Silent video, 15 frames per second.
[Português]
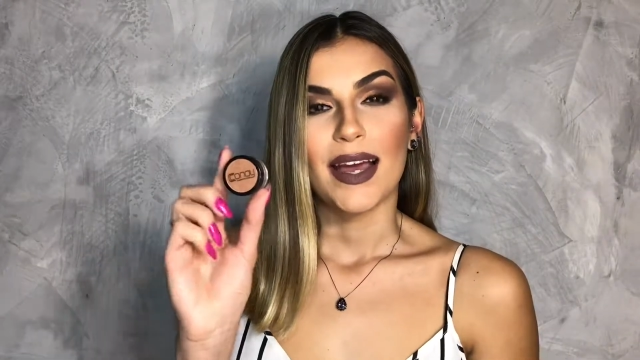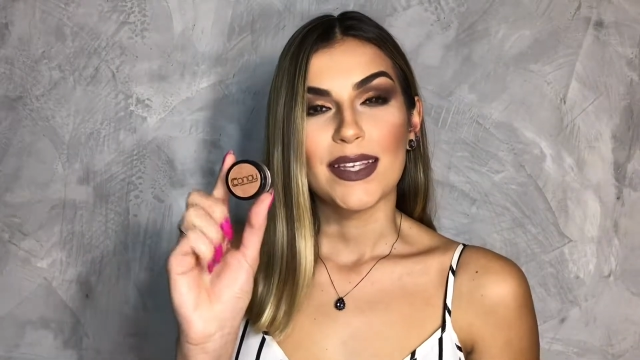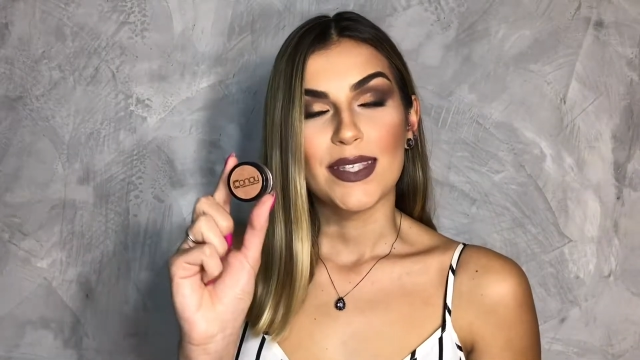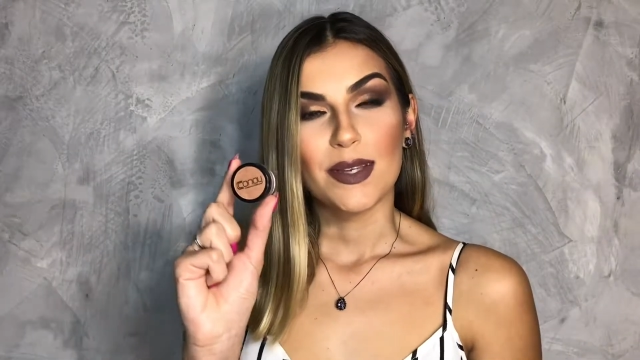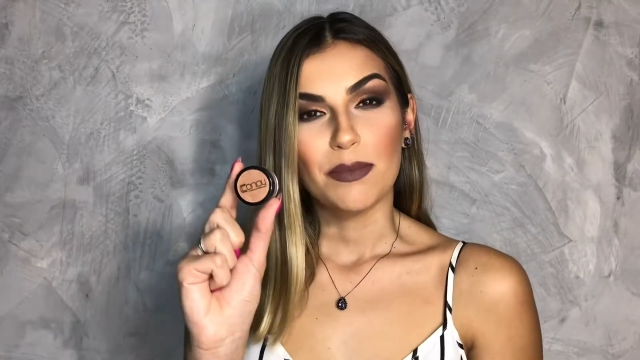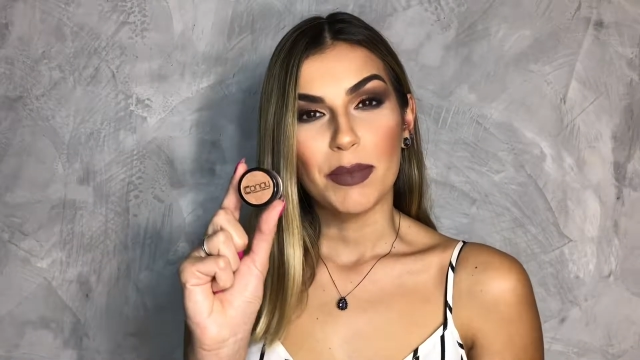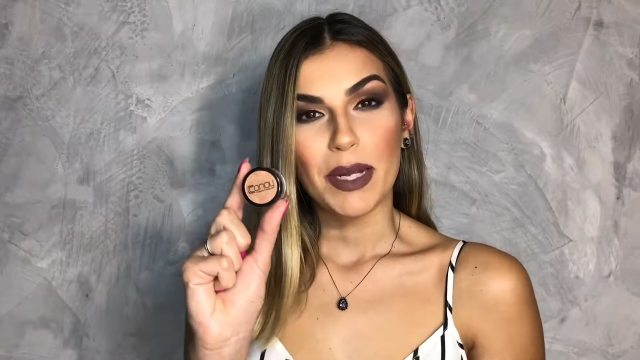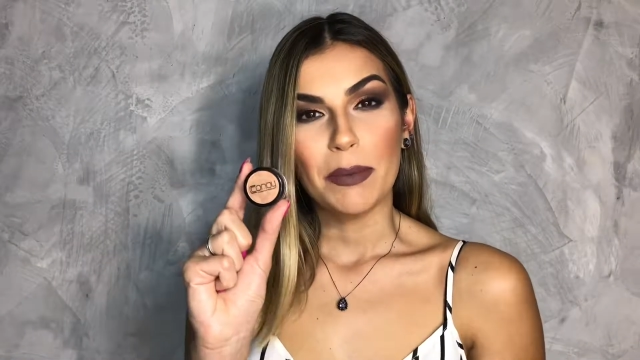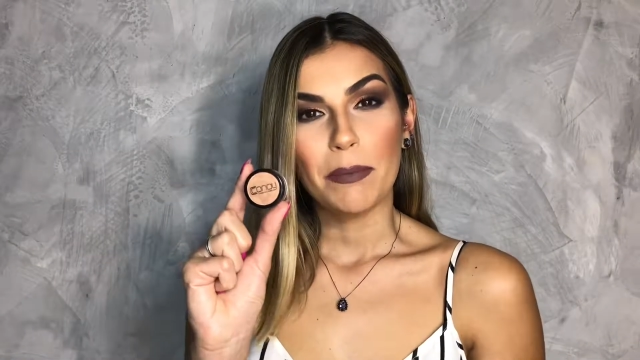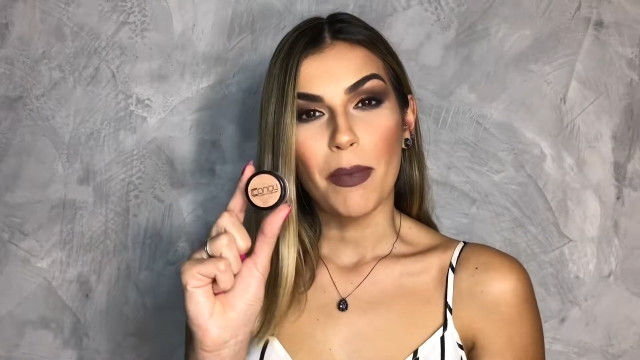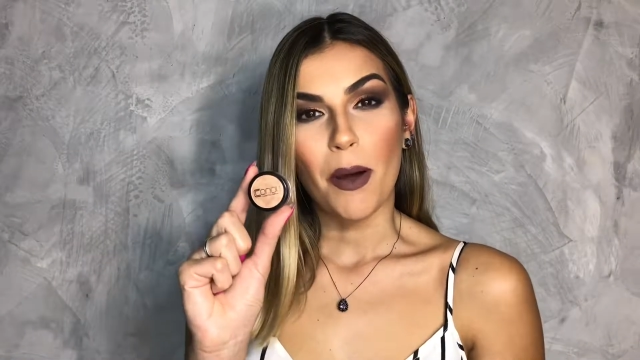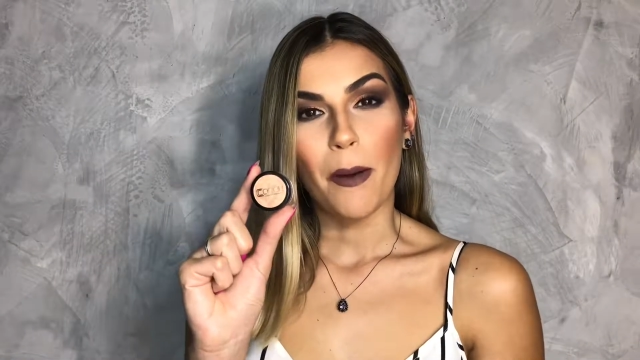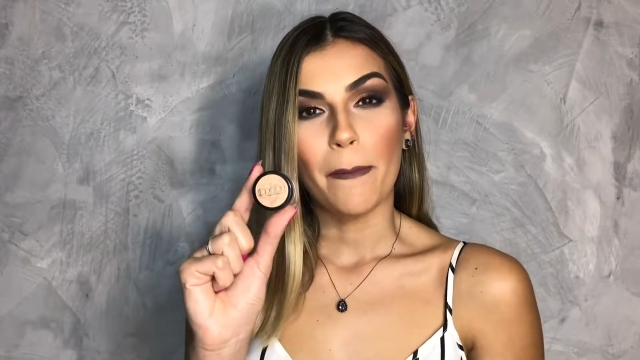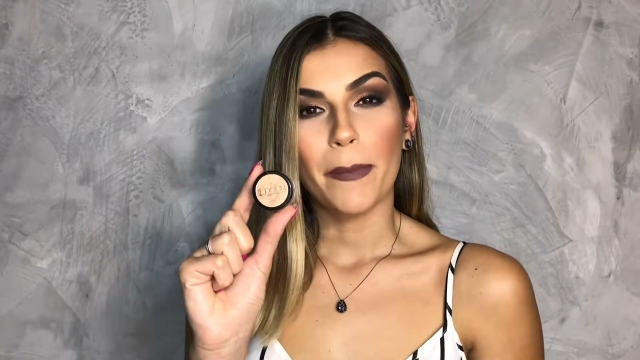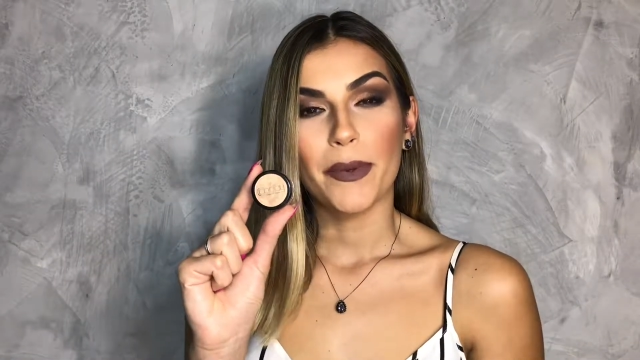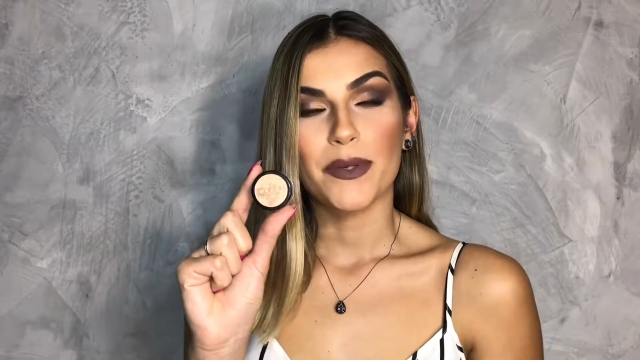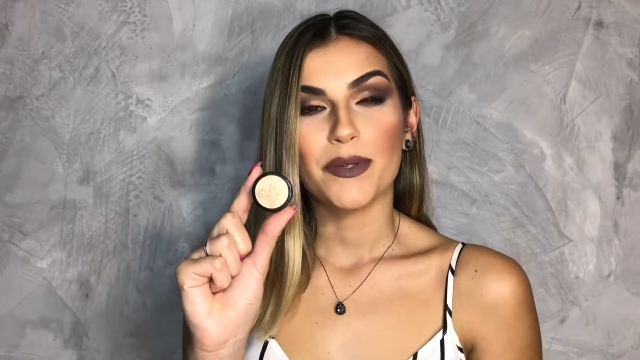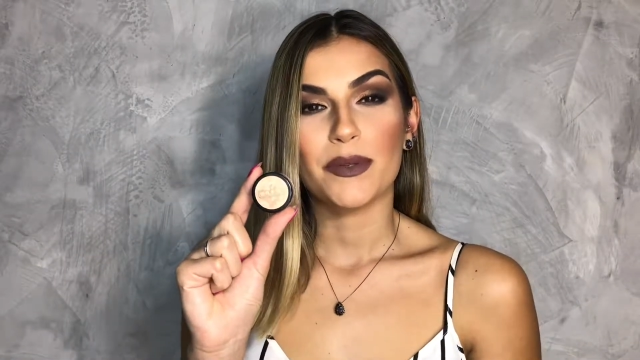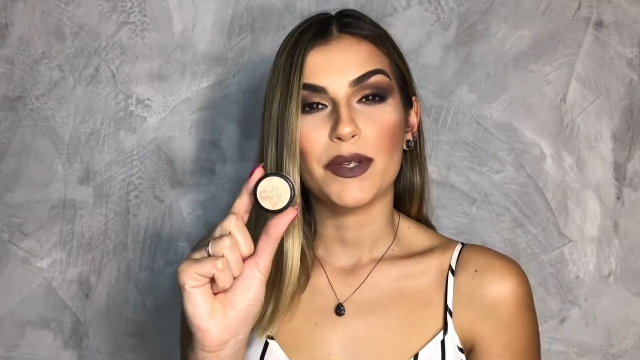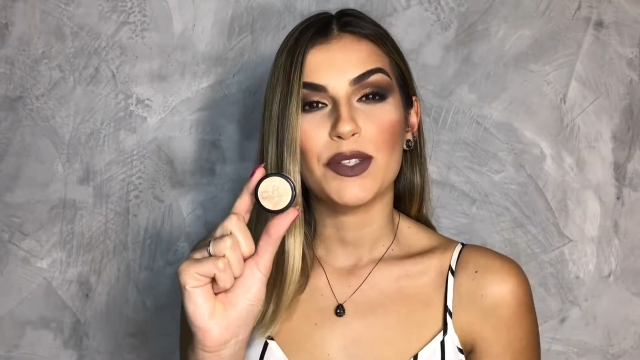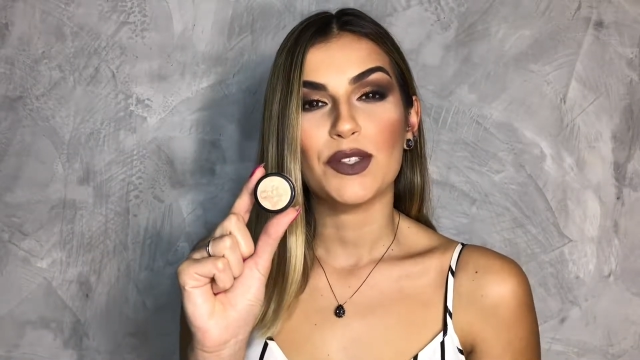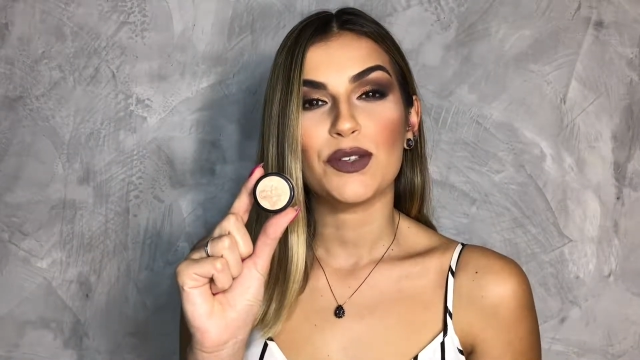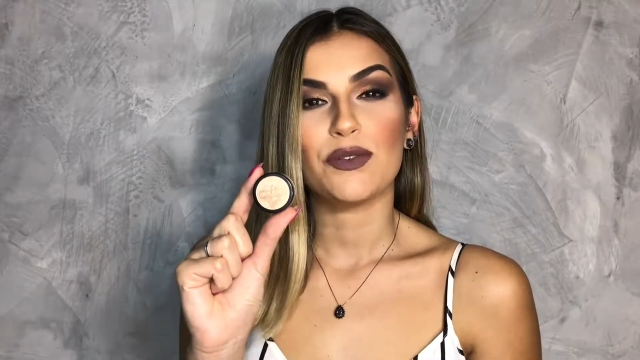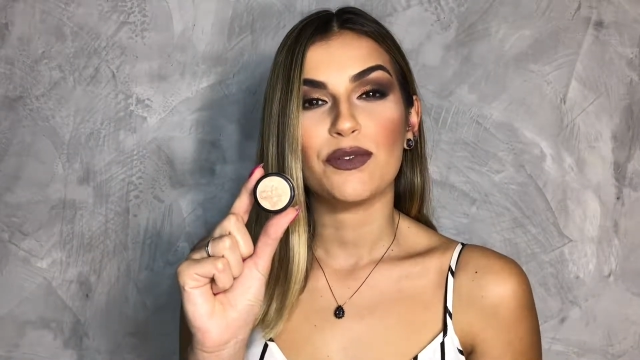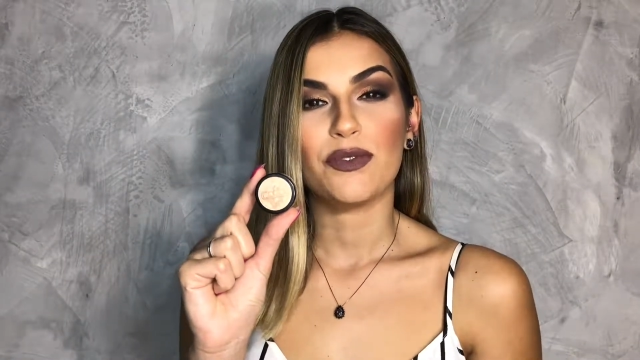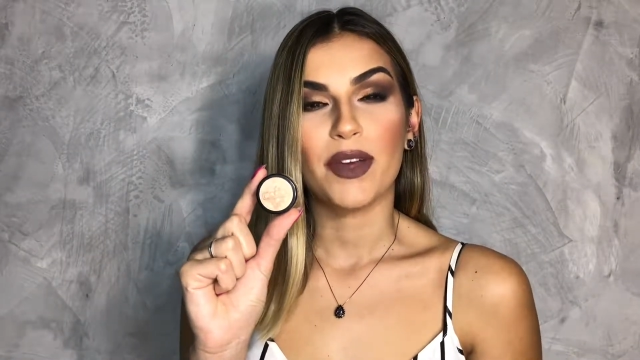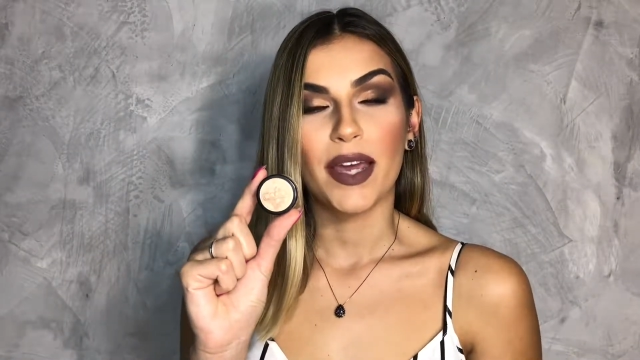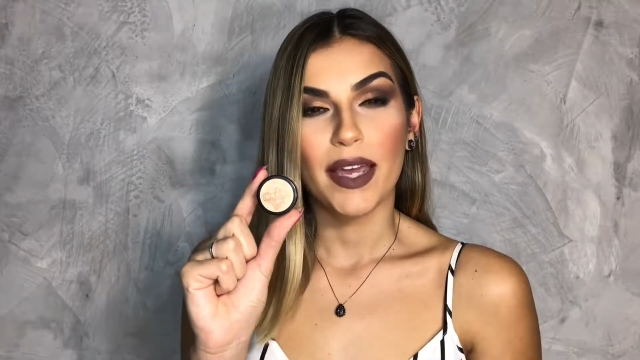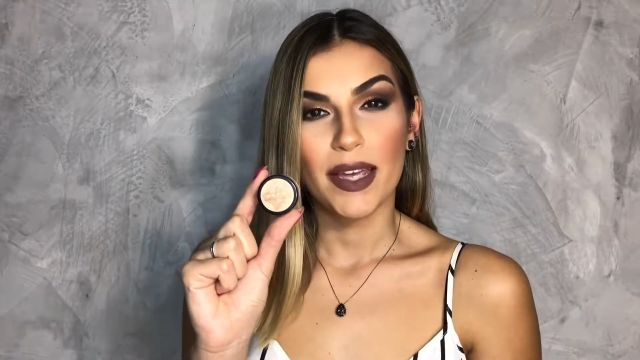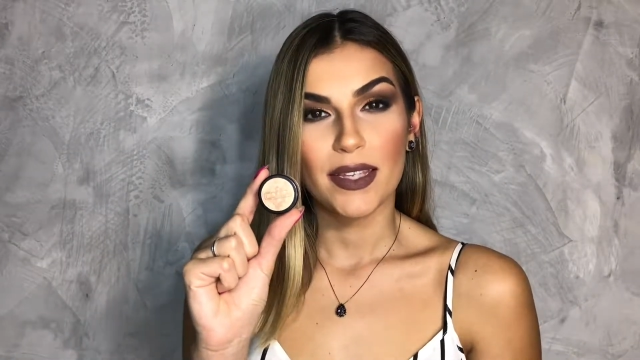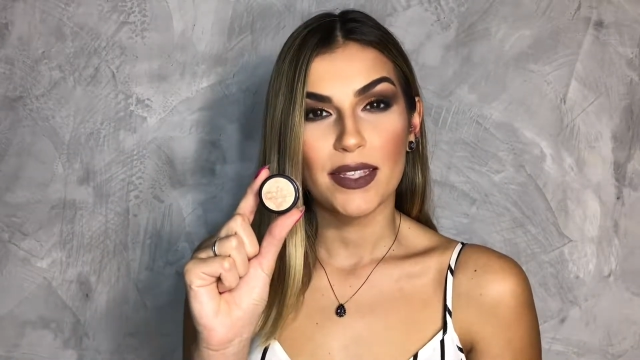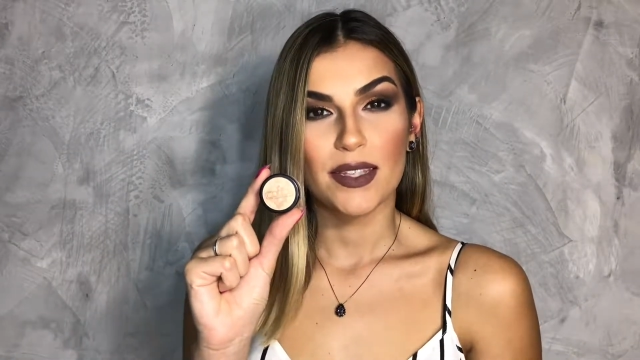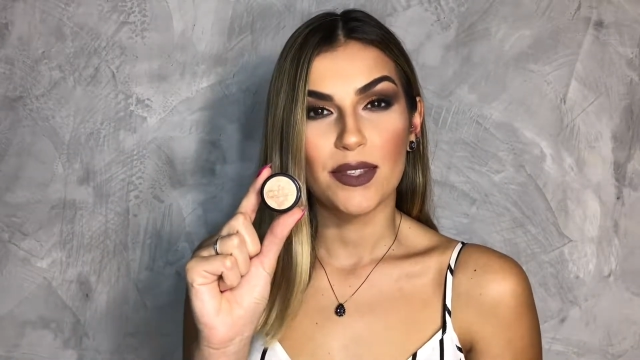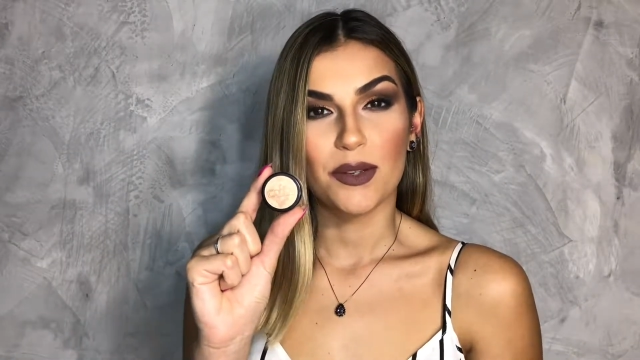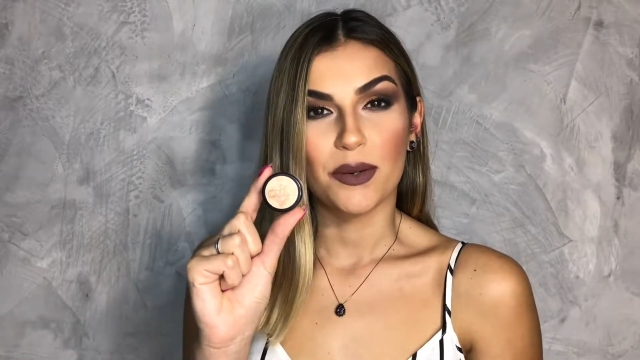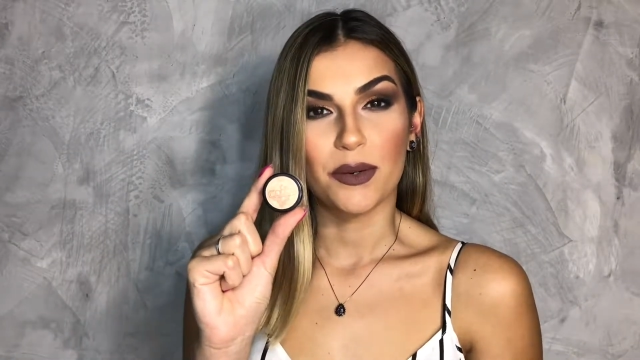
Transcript: A sombra em pó possuem diversas